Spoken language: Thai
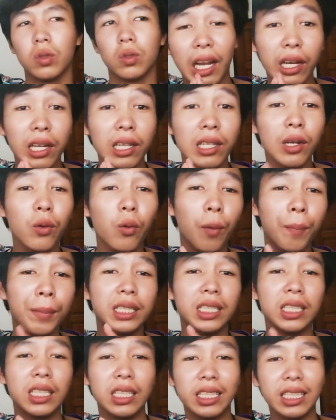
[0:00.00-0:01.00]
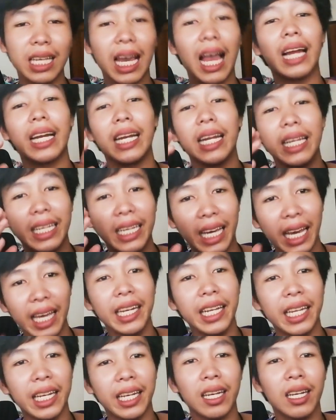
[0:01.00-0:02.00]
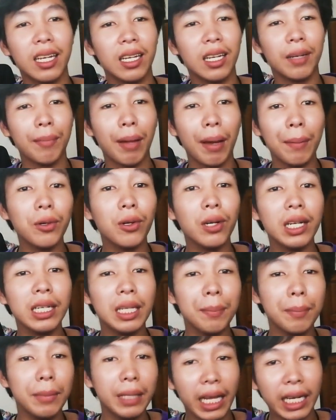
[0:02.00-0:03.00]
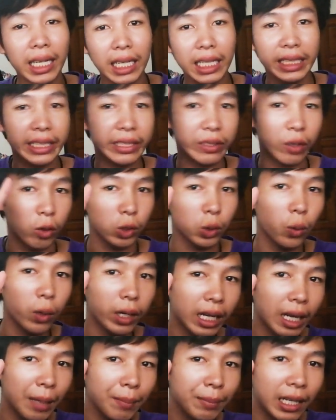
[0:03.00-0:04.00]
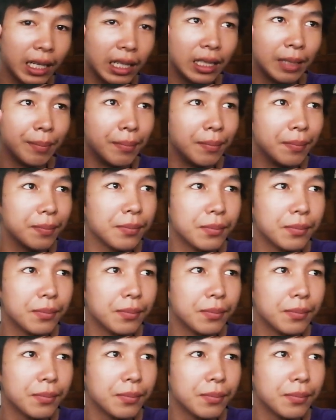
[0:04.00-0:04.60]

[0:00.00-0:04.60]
แล้วก็รวมไปถึงฉากในเครดิตภาพยนตร์เรื่องนี้มีเอ็นเครดิต2ตัวนะครับ อย่าลืม